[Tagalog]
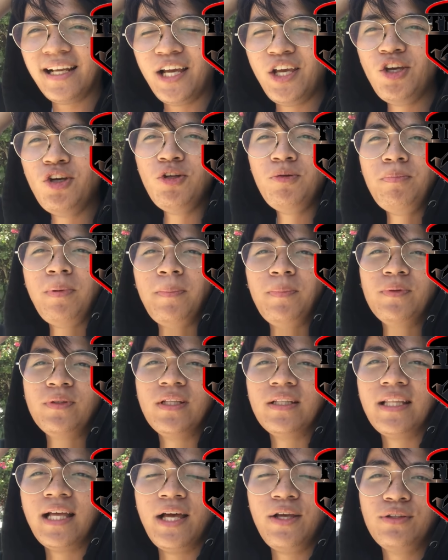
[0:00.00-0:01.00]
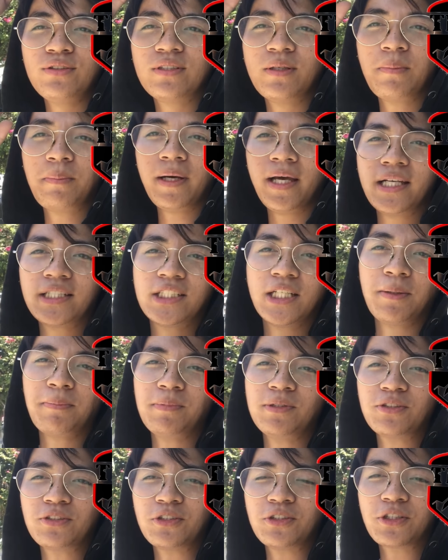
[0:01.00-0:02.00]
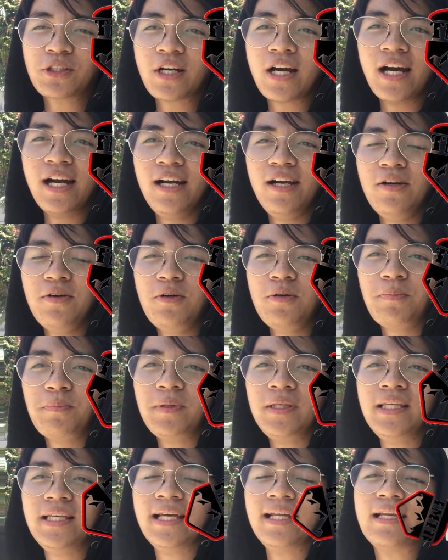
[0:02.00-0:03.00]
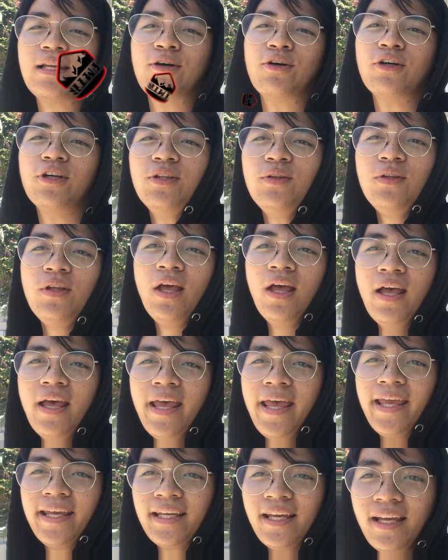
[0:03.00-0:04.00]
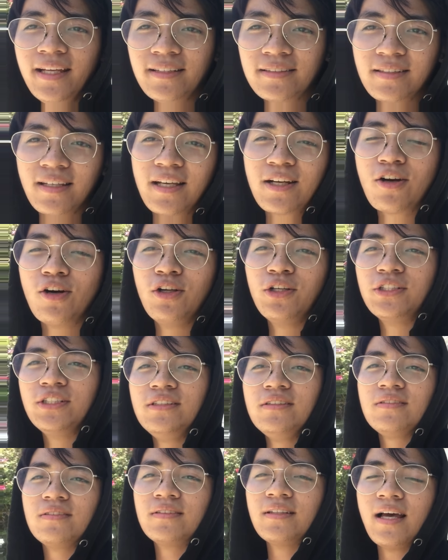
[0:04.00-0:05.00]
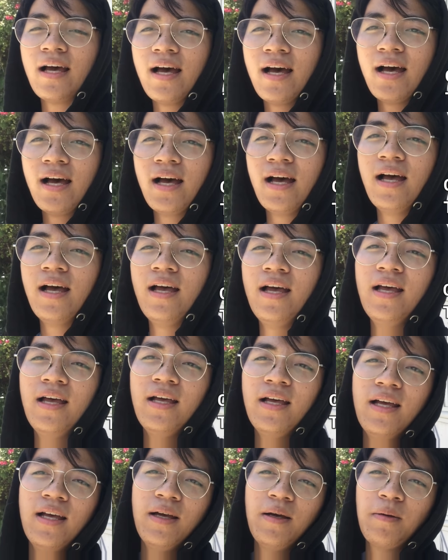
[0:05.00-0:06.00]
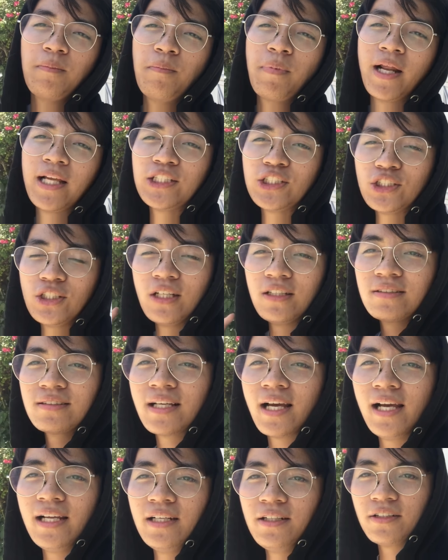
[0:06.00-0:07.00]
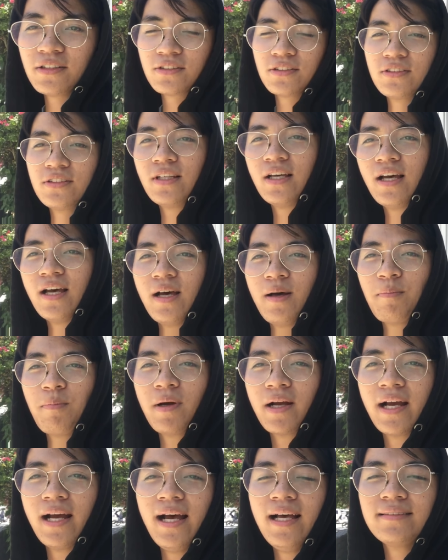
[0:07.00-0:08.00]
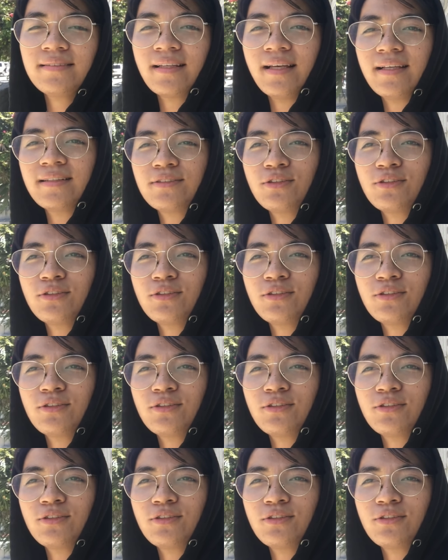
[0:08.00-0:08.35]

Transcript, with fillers: Ngayon, papunta tayo sa bike shop ni Sir Carlo P. Galon, aka The Psychologist sa branch ng Skylark sa Pag-asa.